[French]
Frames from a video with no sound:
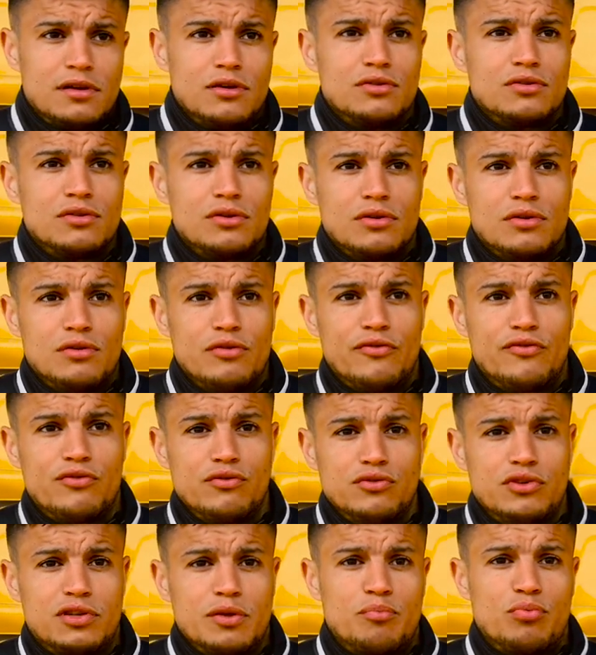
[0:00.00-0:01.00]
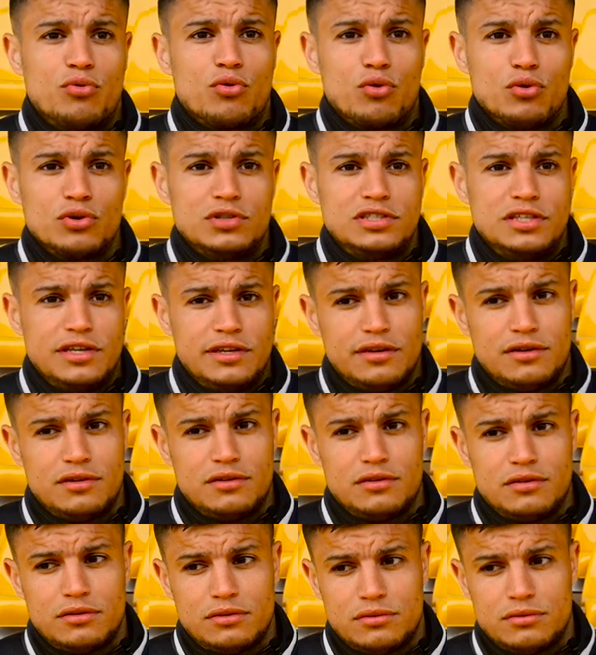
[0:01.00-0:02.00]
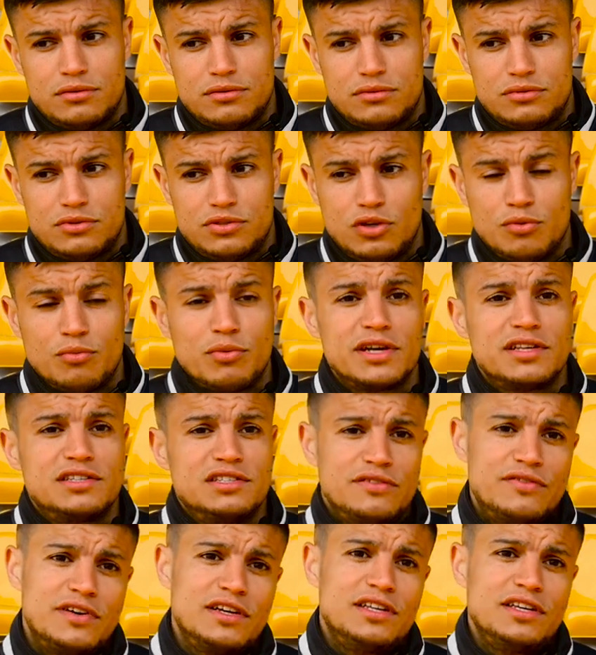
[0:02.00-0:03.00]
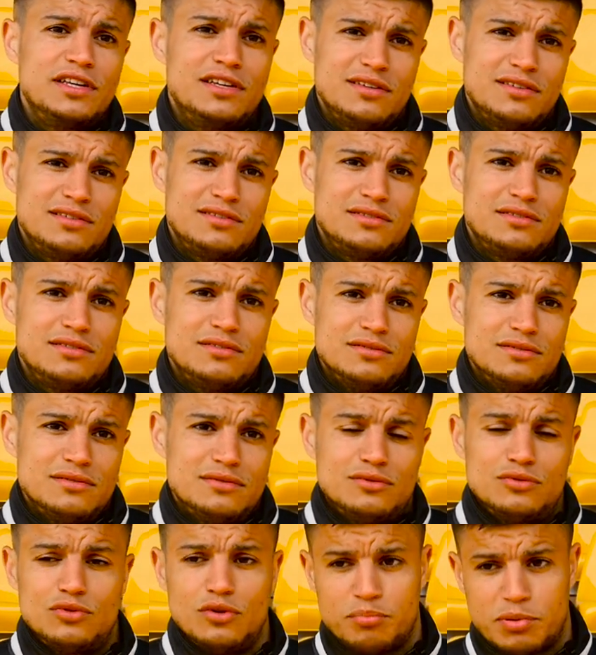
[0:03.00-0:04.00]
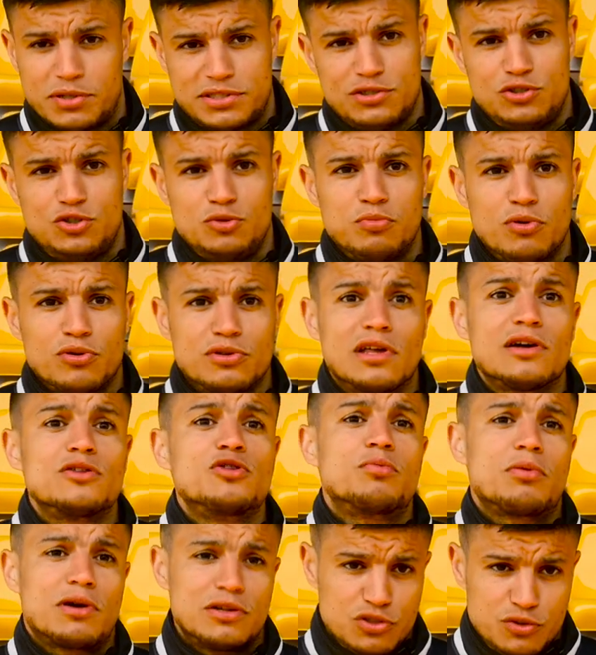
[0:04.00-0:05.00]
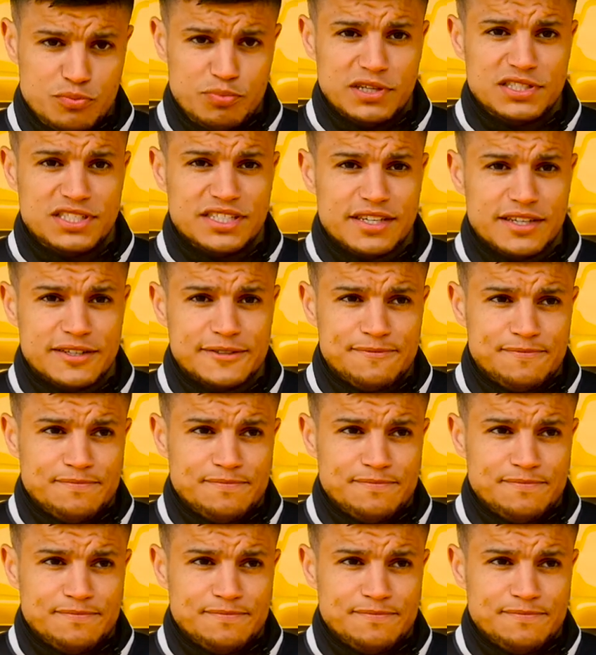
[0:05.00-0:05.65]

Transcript: Le, le foot, pour eux, c'est le moyen de s'évader, de passer du bon temps, de prendre du plaisir.